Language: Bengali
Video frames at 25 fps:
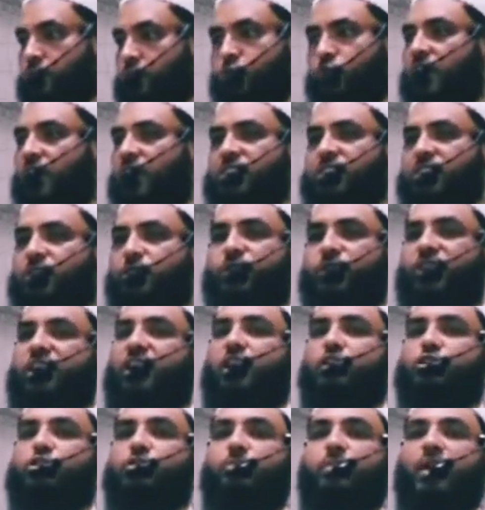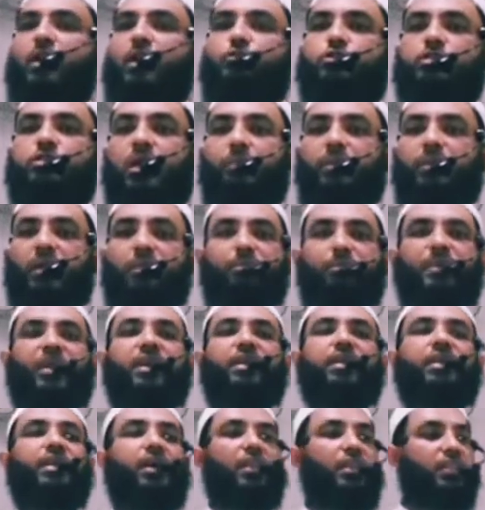যদি আজকে অধিকাংশ মানুষ আমরা
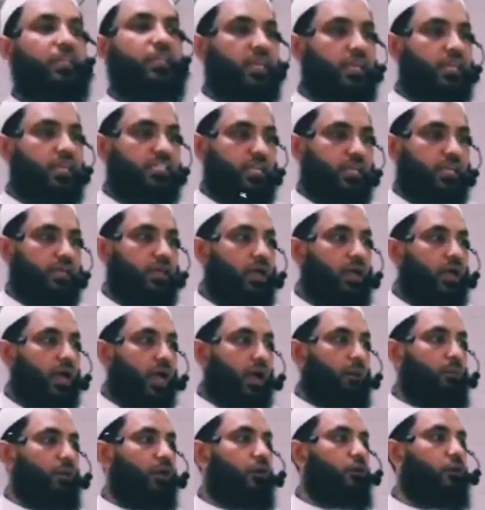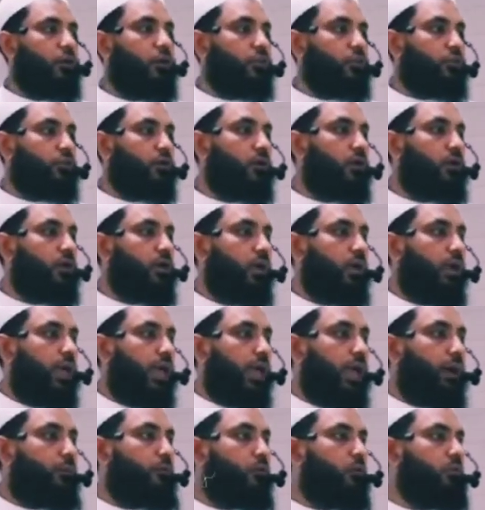বেখেয়ালে থেকে যাই আমরা হয়তো
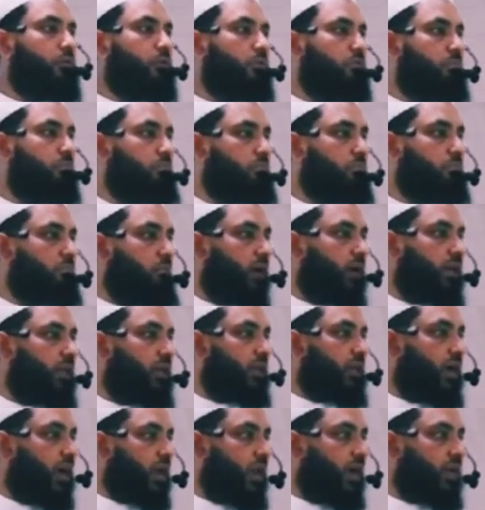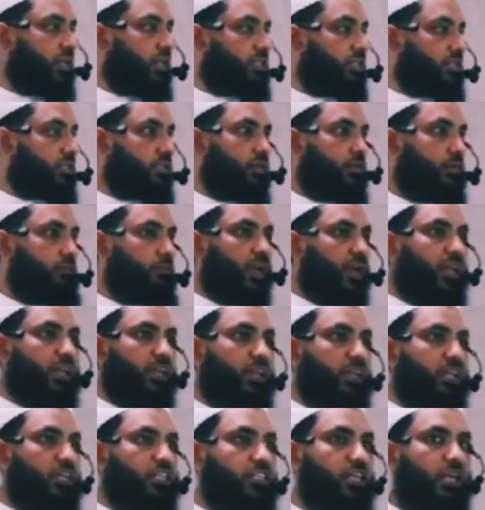এমন মানে নারাজ
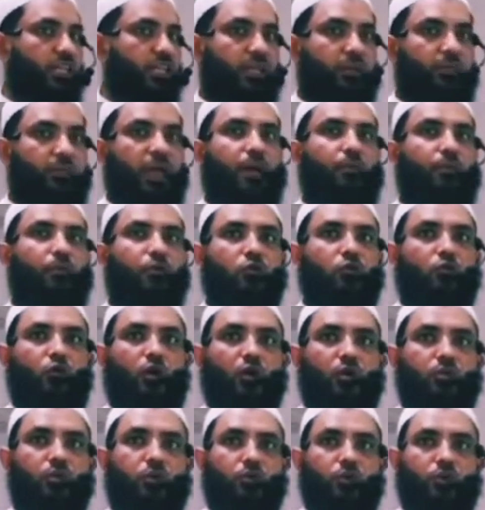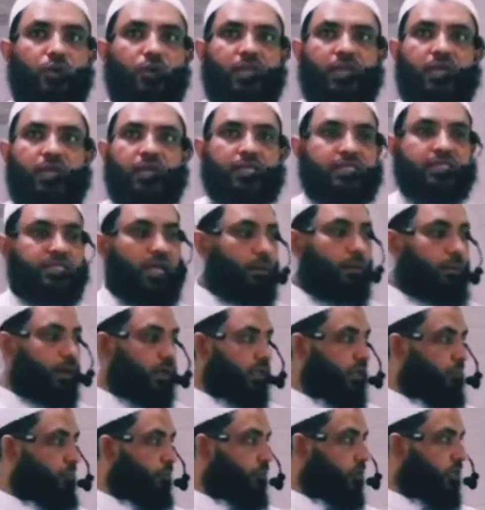মালিকের সাথে বা এমন কর্ম করি যে
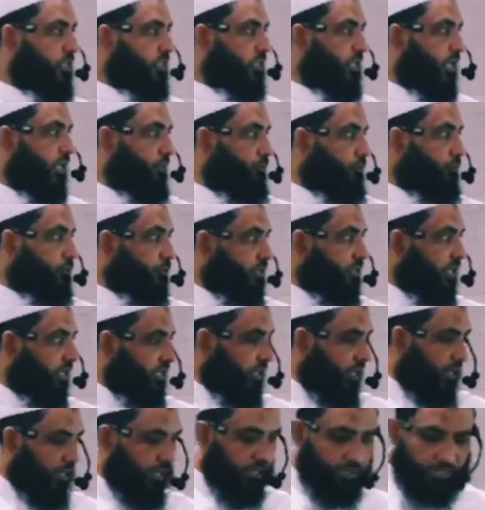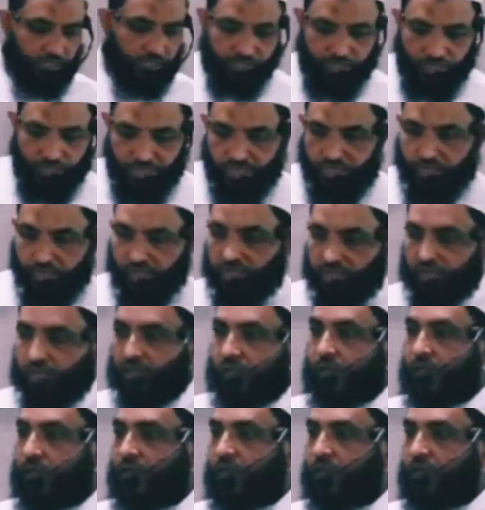আমাকে বলেছে বস্তাটা এখান থেকে এনে এখানে